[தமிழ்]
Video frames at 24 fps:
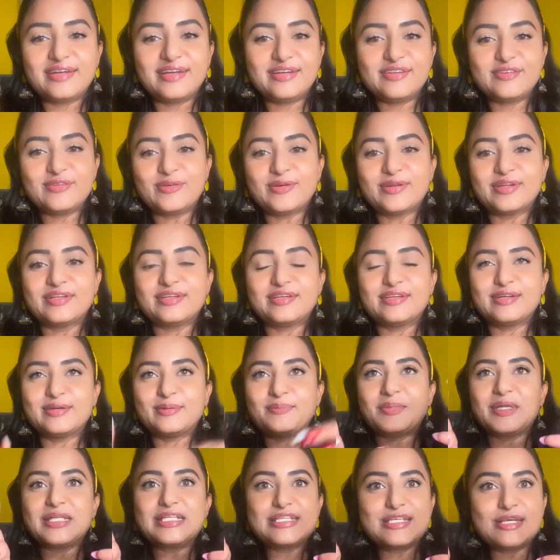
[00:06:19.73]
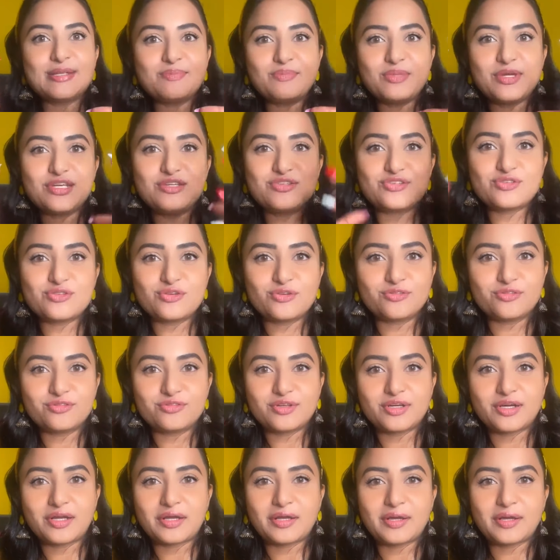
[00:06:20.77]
என்ன சொல்கிறது பிட்ஸ் அண்ட் பீசஸ் ஆஃப்